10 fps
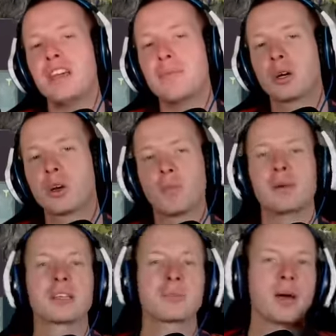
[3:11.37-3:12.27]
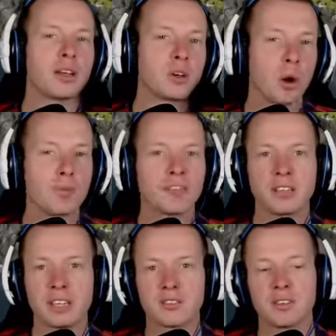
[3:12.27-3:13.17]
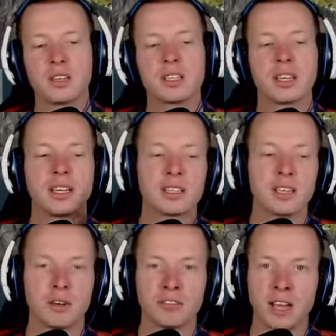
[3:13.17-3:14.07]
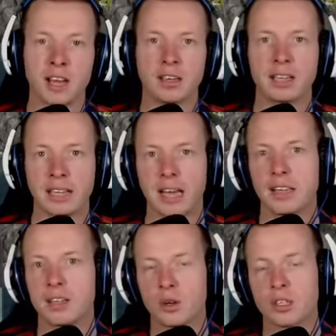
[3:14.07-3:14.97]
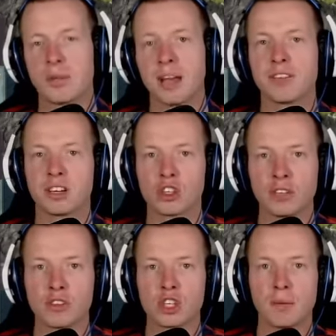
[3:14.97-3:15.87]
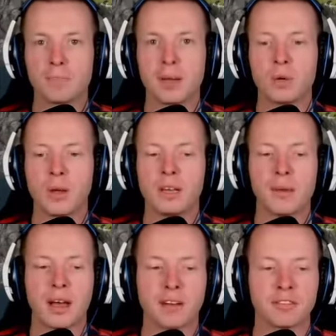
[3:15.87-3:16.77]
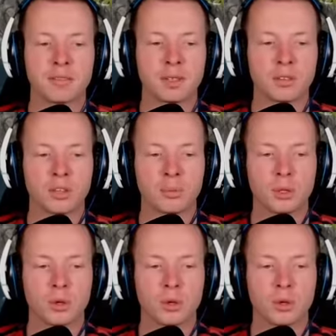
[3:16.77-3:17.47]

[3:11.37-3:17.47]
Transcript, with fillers: Wie bekomme ich meinen Hopfen jetzt von dieser Insel auf die andere? Klar, ich könnte mir einfach ein Schiff schnappen, manuell im Hafen. Ne, ich habe